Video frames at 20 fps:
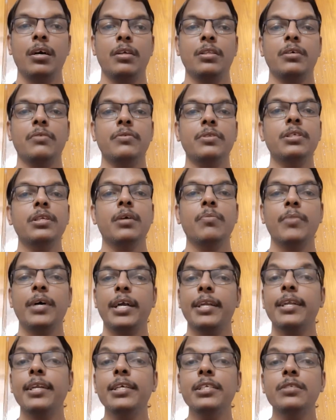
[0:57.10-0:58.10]
அதை வந்து நம்ம
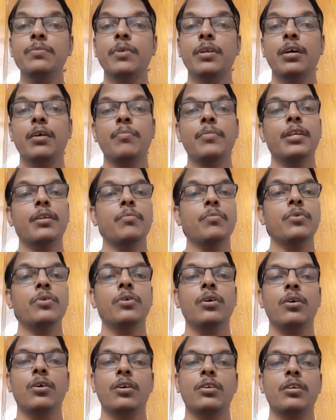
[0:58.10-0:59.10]
அனலைஸ் பண்ணாமே நம்ம
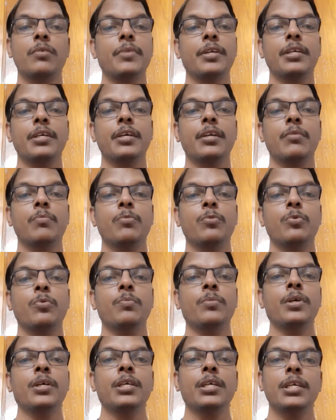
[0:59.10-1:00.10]
ஆட்டோமேட்டிக்காக
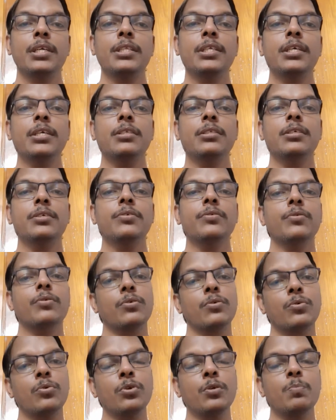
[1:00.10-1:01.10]
நம்புவோம் இதே இது
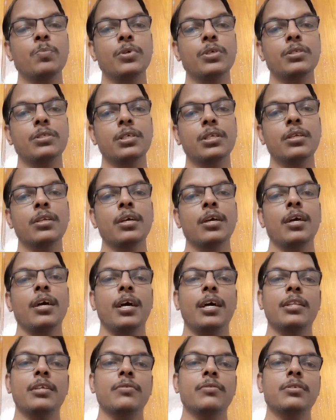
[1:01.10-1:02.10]
ஒரு குட் பர்சன்
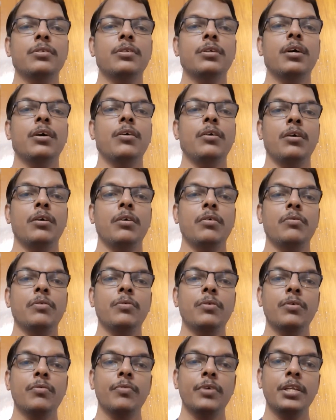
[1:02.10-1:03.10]
அதை வந்துட்டு
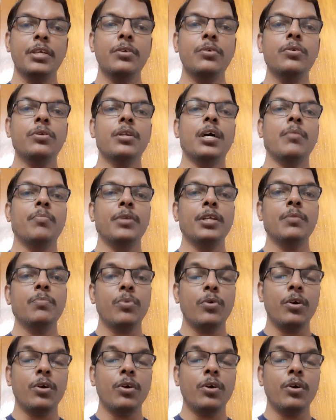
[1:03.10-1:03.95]
இவங்க வெரி குட் அப்படின்னு